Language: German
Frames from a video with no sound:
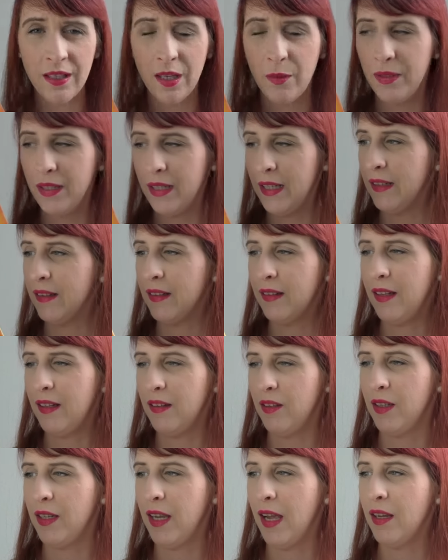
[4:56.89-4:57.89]
aber ich lese sehr,
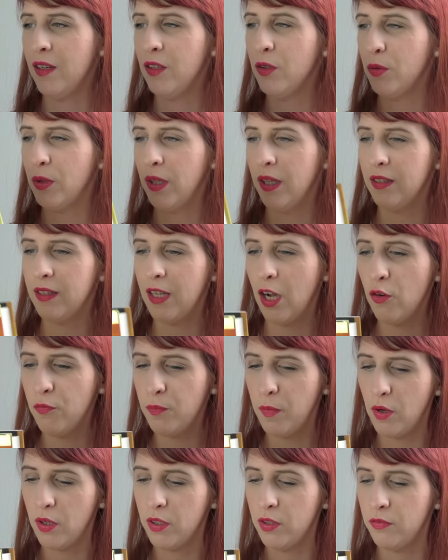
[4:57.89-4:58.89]
sehr gerne oder ich kaufe
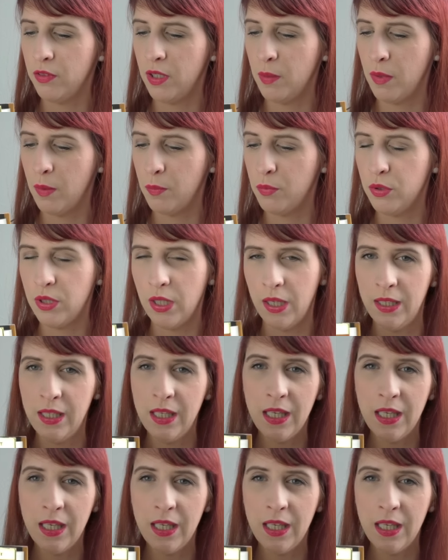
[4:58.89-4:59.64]
mir auch hin und wieder mal Bücher.